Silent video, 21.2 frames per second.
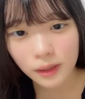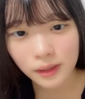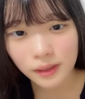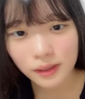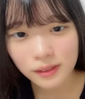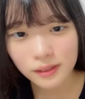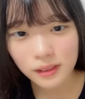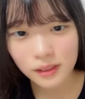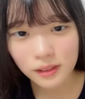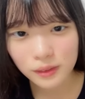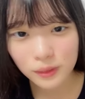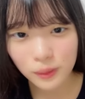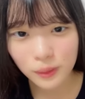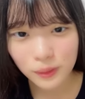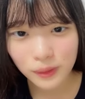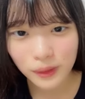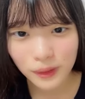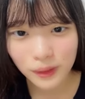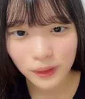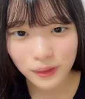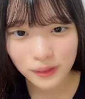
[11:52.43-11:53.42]
大河けそ
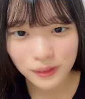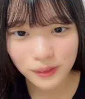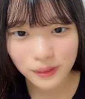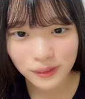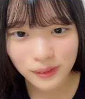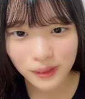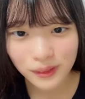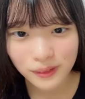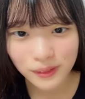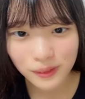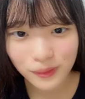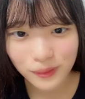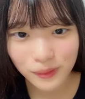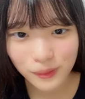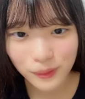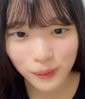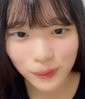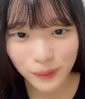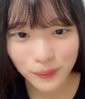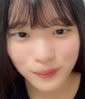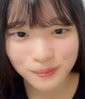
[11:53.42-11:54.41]
んなそんな本
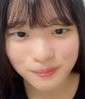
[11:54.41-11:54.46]
当